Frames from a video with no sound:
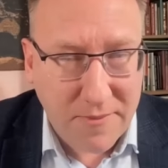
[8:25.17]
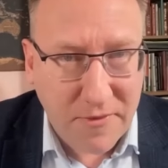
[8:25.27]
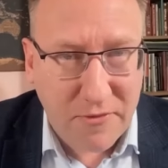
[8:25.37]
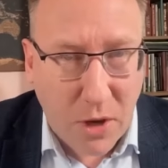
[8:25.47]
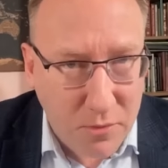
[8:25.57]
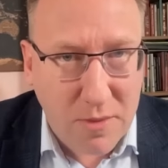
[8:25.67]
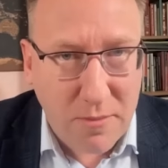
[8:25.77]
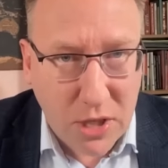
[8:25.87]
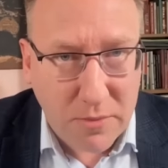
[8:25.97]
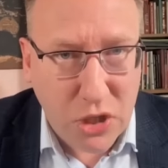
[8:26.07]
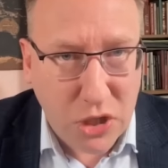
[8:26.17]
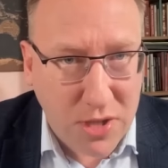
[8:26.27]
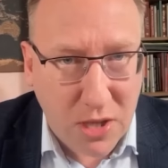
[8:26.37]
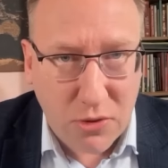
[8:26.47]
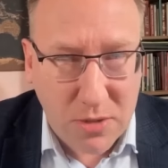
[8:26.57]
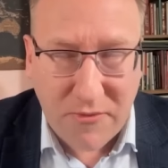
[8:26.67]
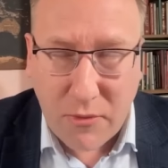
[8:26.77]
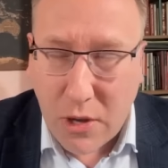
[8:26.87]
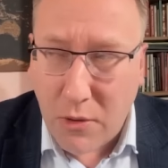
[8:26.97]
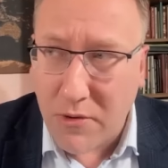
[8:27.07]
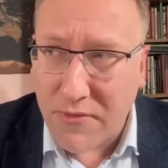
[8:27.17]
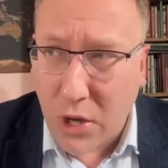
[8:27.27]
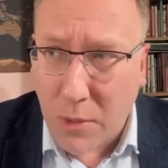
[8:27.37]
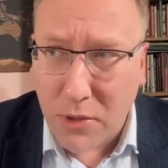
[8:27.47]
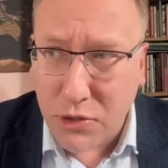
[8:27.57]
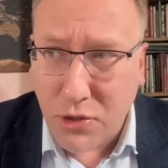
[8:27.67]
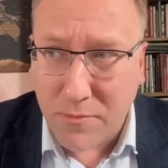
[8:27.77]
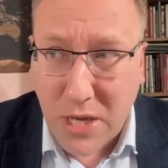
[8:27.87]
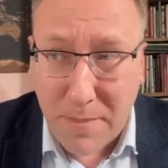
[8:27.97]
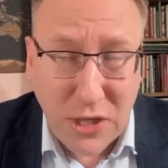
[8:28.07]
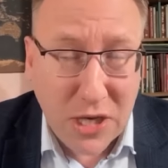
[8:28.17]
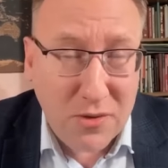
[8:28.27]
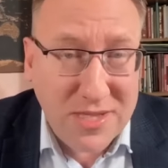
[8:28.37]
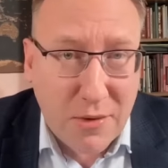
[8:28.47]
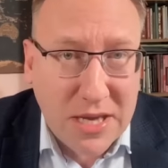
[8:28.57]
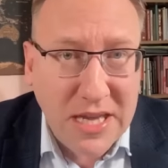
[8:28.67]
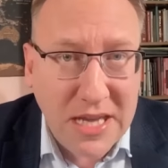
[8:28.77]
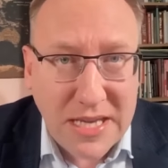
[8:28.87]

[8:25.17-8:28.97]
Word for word: W moim głębokim przekonaniu idziemy w, geopolityczną przepaść jako, cały,